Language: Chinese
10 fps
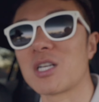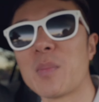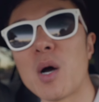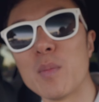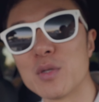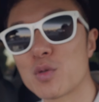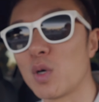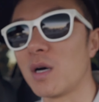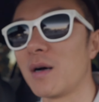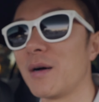合帮我们
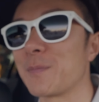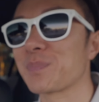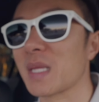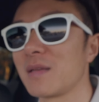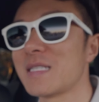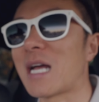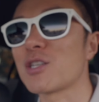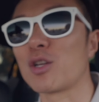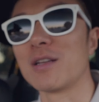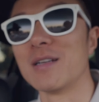做家
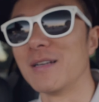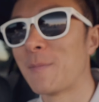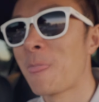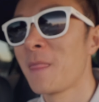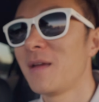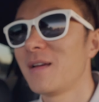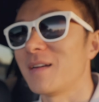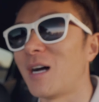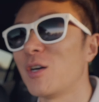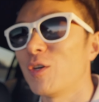教的人，
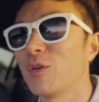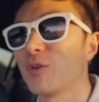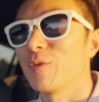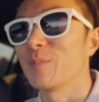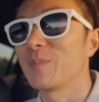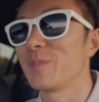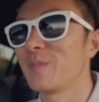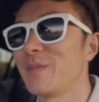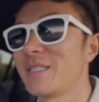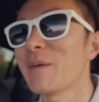然后
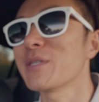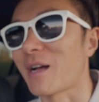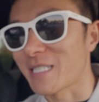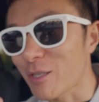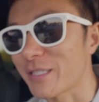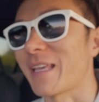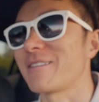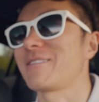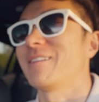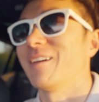先不讲家教这件
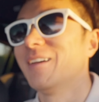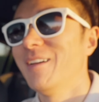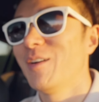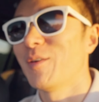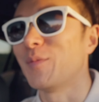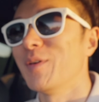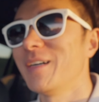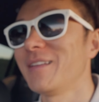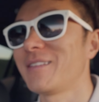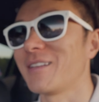事情，我
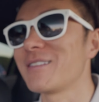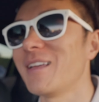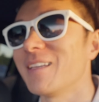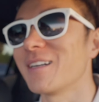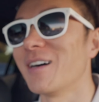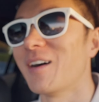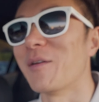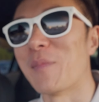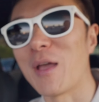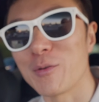们得知了一个
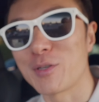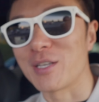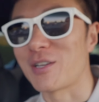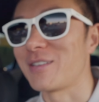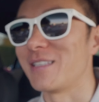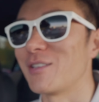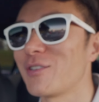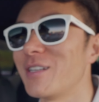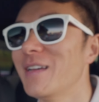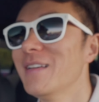蛮有趣的消息，
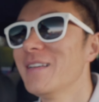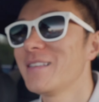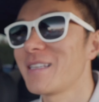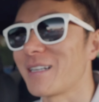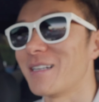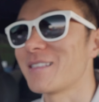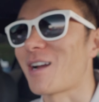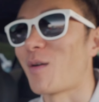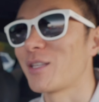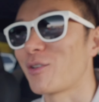就是这个人在
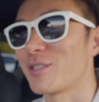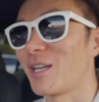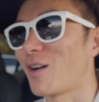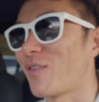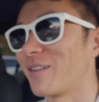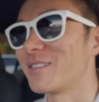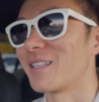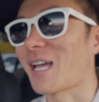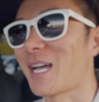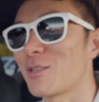尔湾投资了一套房子，他